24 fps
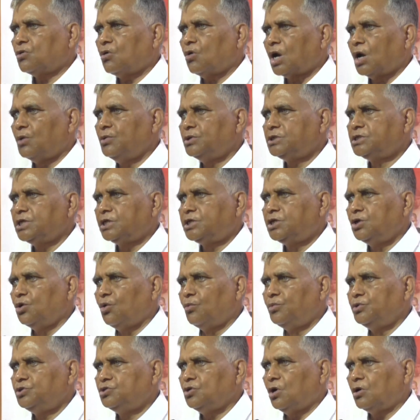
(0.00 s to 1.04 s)
করা হয়েছে কি
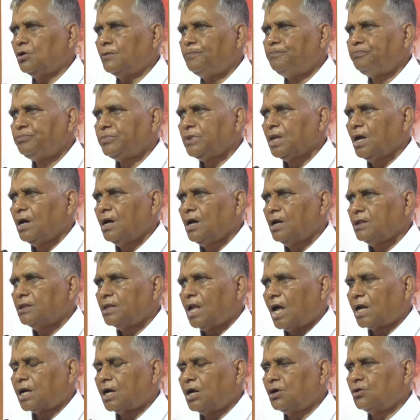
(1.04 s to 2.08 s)
অভিযোগ
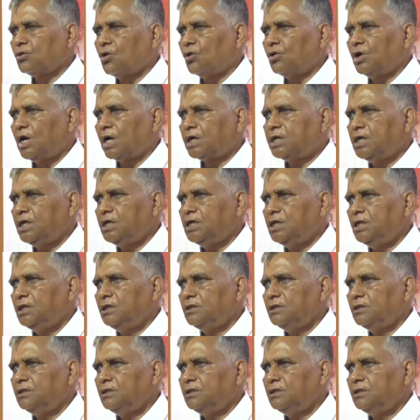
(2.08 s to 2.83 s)
নারায়ণগণ নাকি